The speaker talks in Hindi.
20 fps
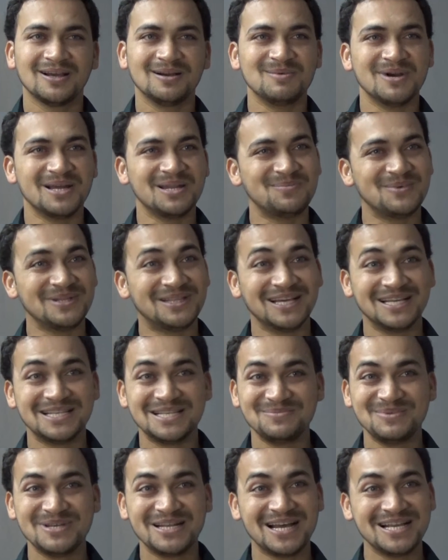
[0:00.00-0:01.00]
हमारे
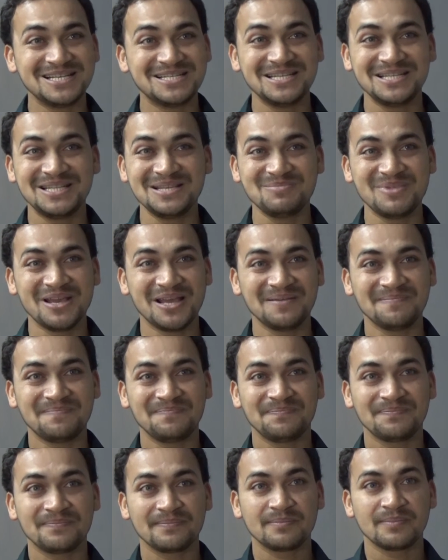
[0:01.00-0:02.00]
पिताजी भी राजनीति में
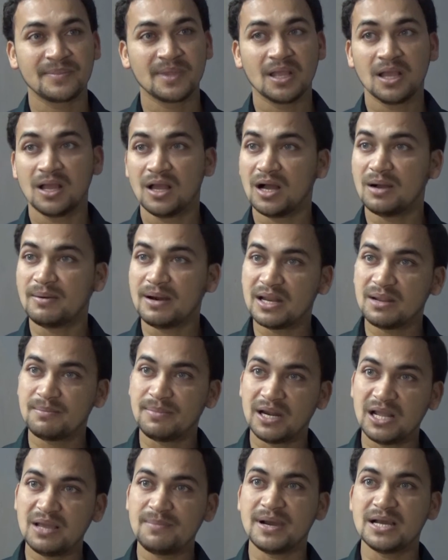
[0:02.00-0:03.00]
हमारे
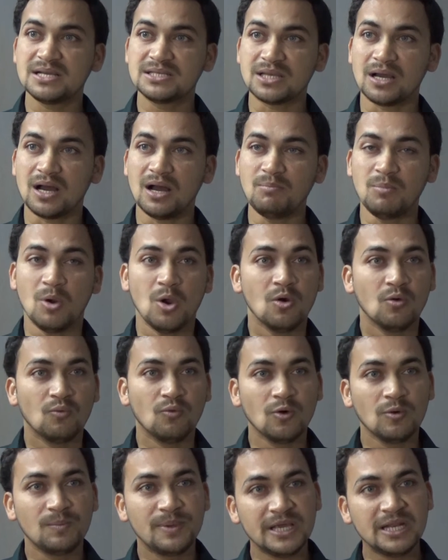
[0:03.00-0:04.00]
बड़े भाई साहब
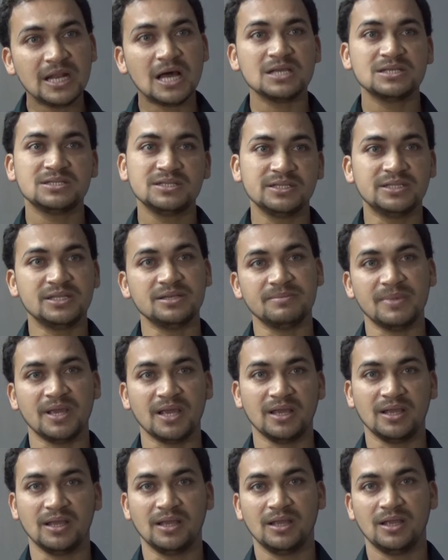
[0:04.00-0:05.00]
वो भी राजनीति में
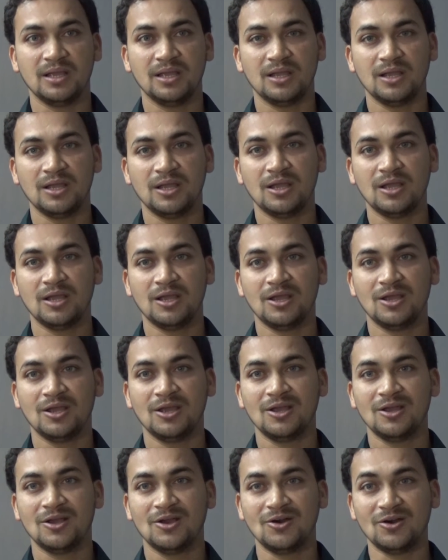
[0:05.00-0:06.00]
हैं
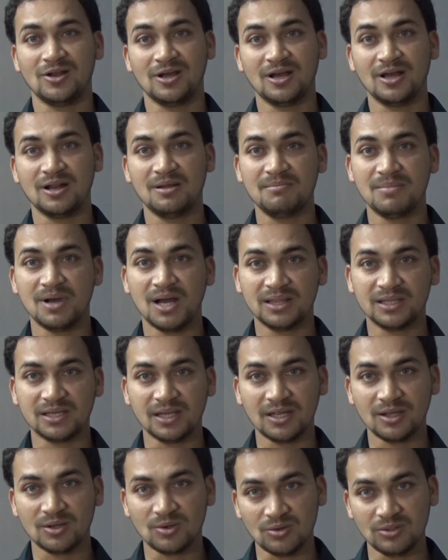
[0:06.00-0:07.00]
और अगर हम बात
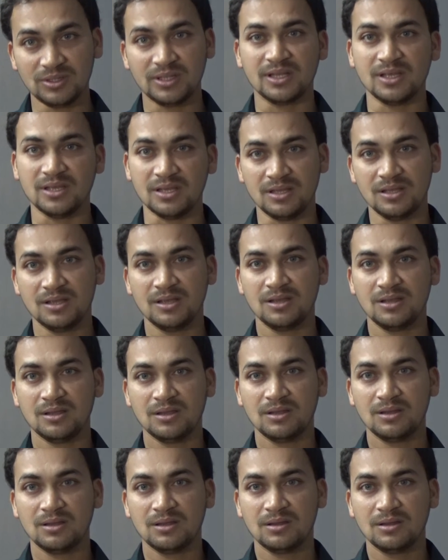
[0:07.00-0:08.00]
करें खुद की
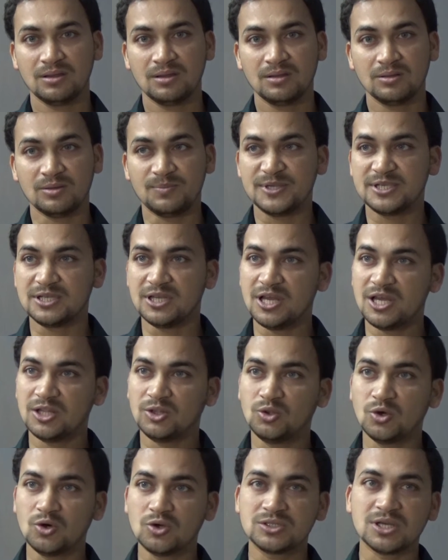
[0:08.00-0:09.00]
तो पिछले
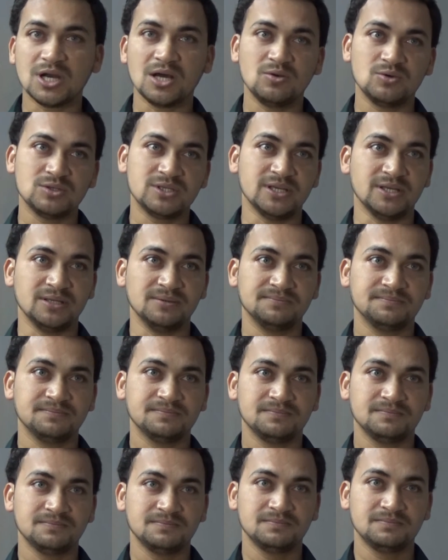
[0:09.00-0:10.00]
दो सालों से
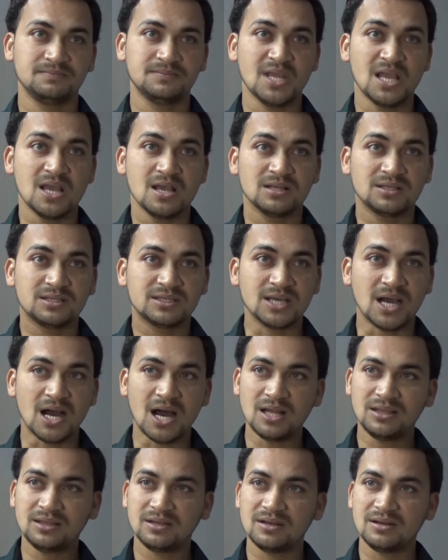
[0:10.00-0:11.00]

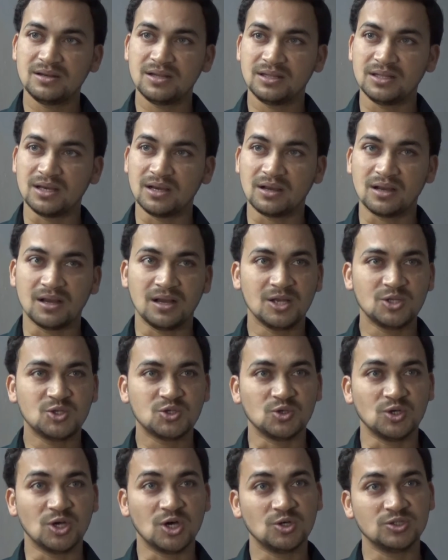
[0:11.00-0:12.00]
छात्र नेता का
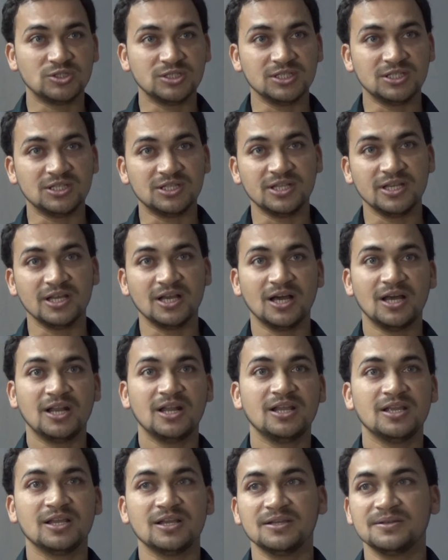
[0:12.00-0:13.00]
चुनाव जीतते आ
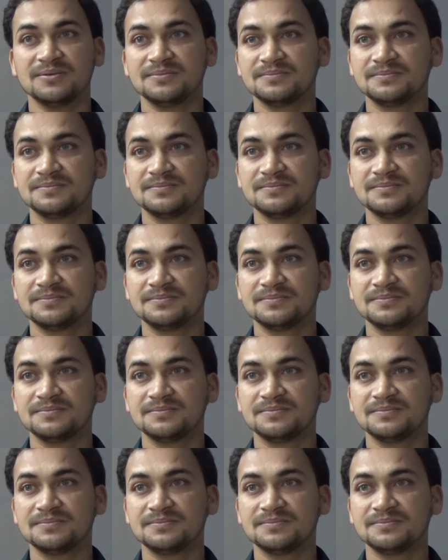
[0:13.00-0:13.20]
रहे हैं